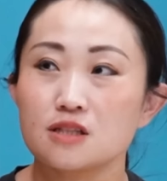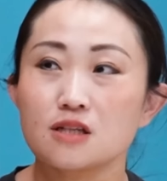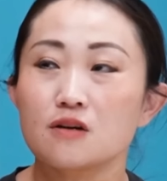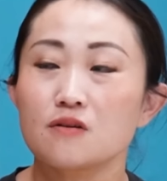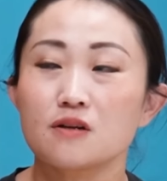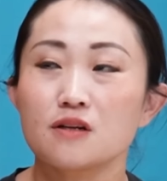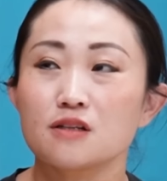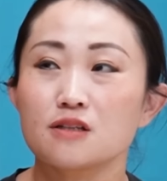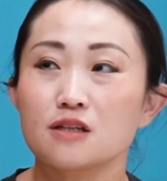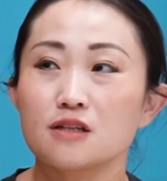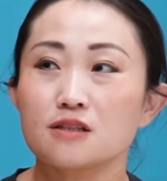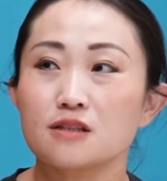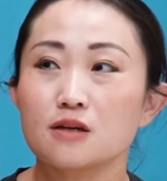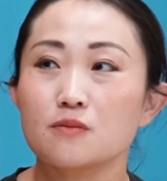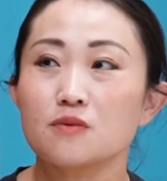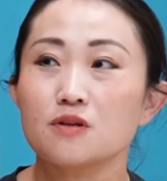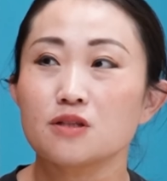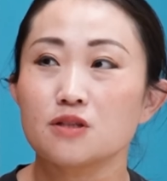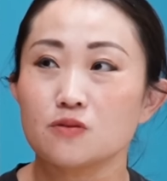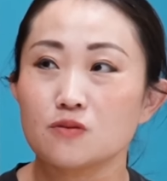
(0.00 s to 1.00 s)
嫌われないた
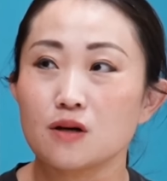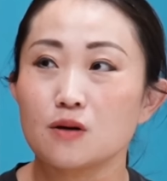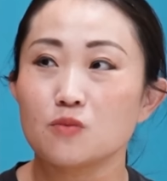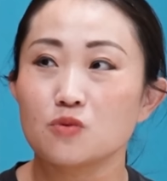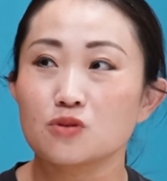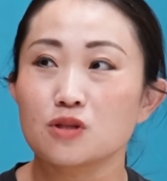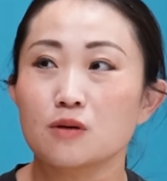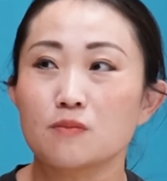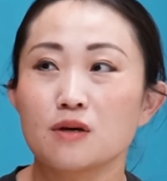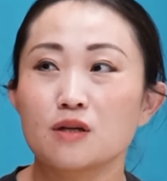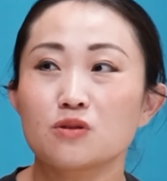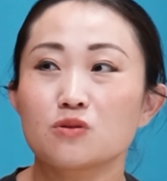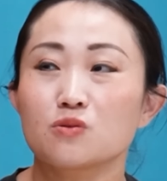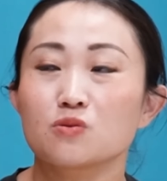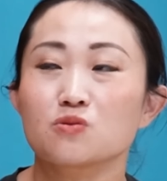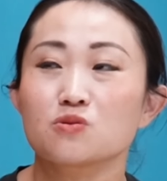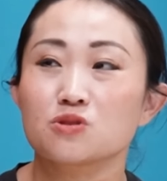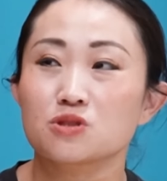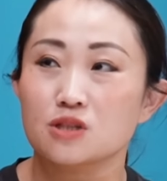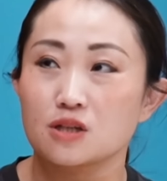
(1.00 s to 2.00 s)
めにはもう黙っと
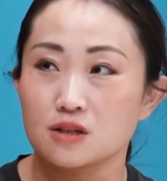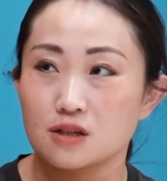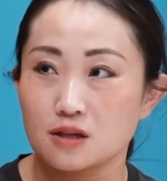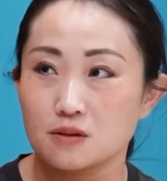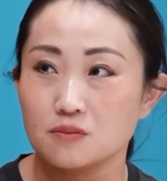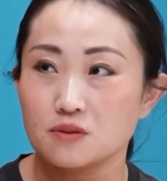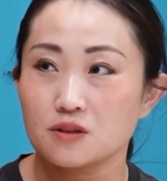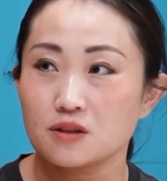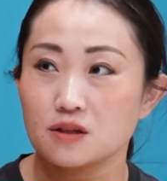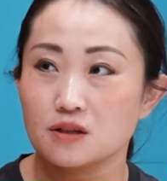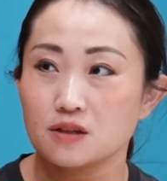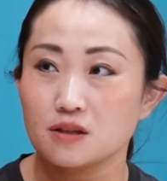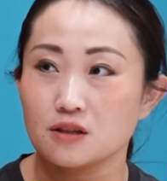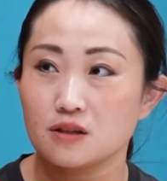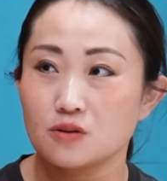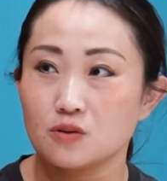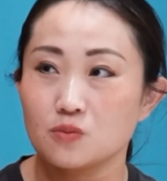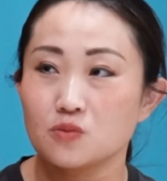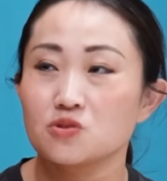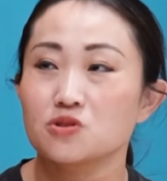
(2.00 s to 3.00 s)
くしかないみたいに
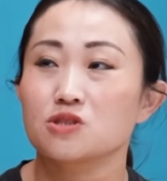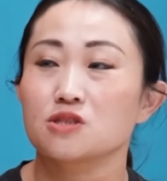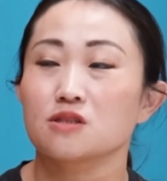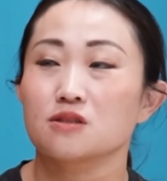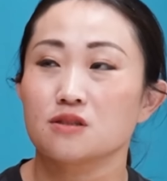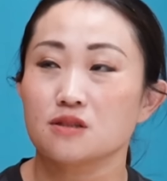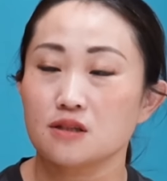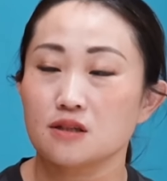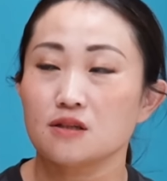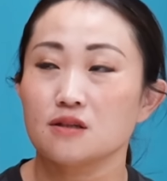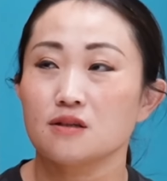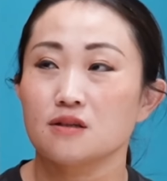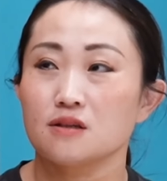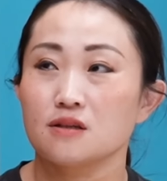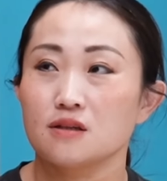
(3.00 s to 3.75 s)
思っちゃって。